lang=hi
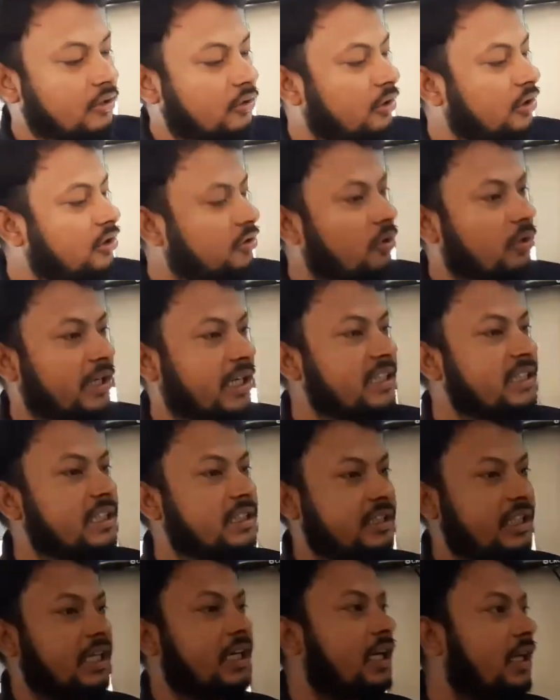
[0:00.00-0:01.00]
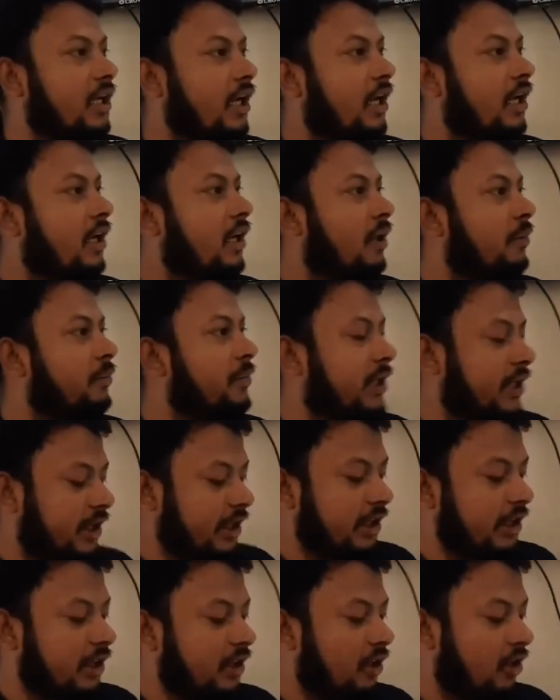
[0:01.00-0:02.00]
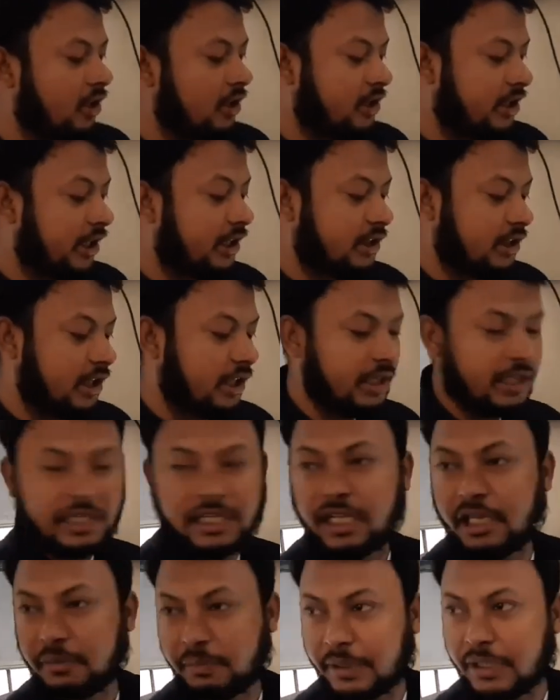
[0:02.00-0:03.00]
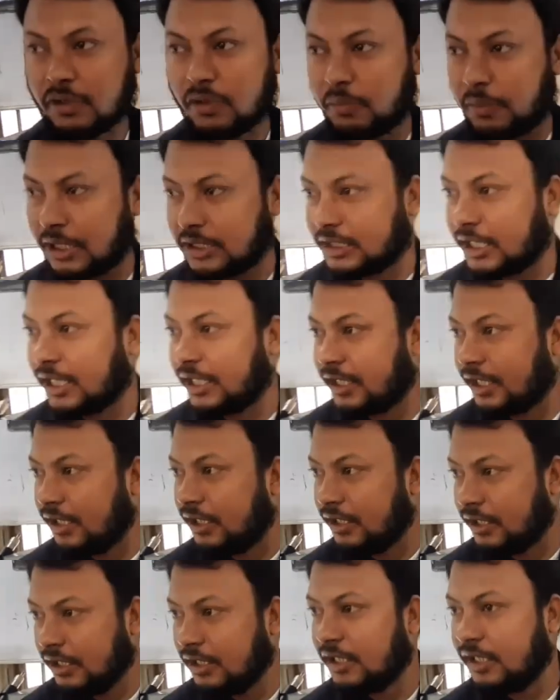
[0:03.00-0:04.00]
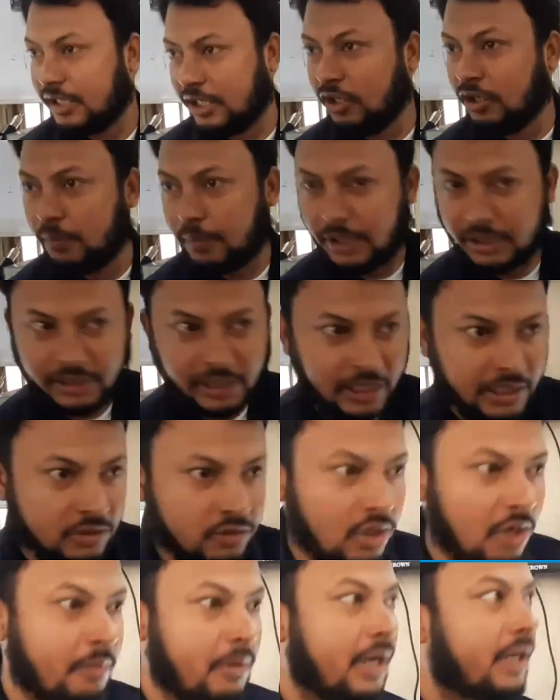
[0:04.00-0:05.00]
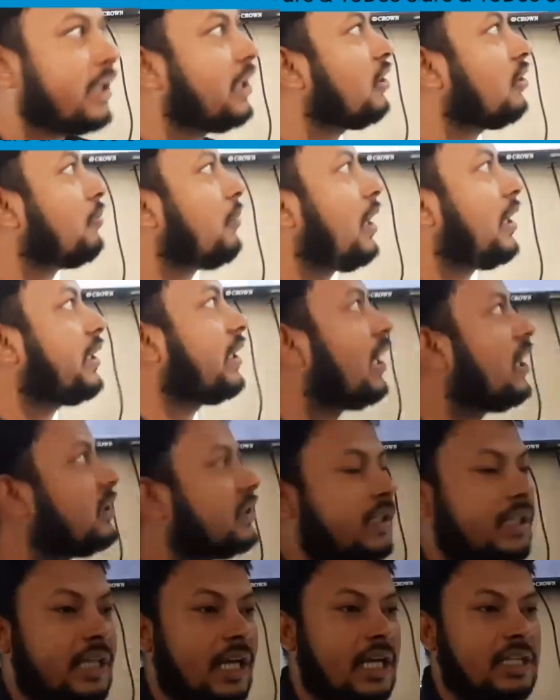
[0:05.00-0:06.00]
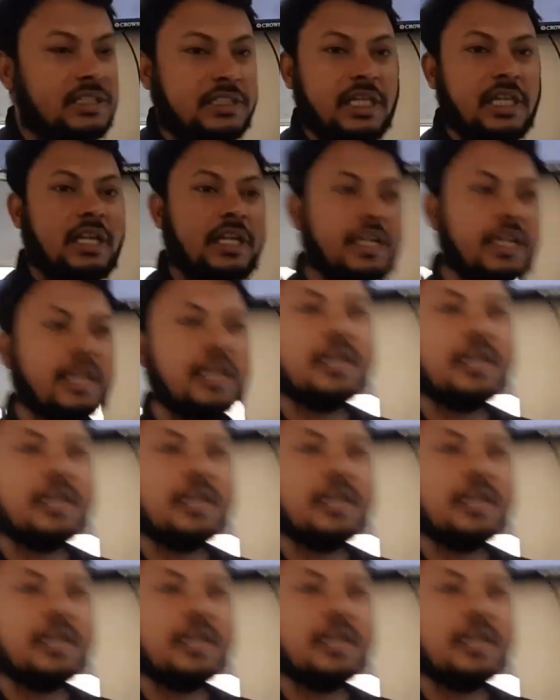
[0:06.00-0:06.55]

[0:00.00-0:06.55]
तो इसको कैसे चेक करना है हम देखेंगे और देखते हैं कि ये रिपेयर हो पाता है कि नहीं हो पाता है तो हमारी ये सुबह की आज की क्लास चल रही है